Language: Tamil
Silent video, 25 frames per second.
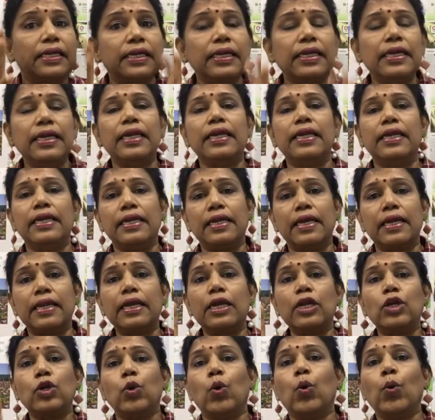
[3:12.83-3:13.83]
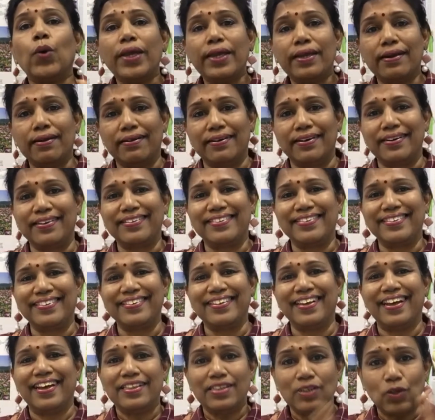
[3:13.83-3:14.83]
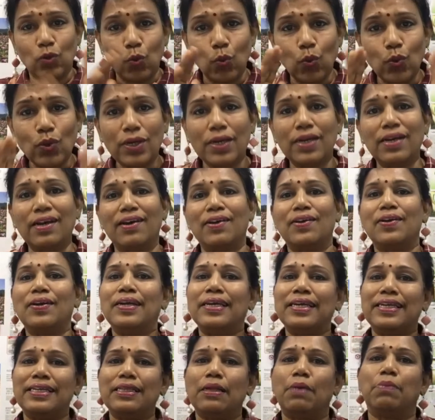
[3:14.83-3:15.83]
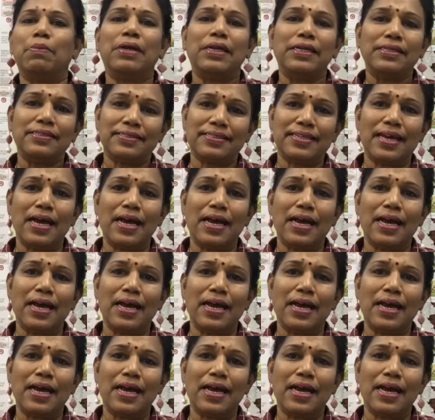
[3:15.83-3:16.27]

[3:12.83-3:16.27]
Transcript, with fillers: இன்னைக்கு நிறைய நோய்கள் இருக்கு அதுக்கு ஒரு காரணம் இந்த மாதிரி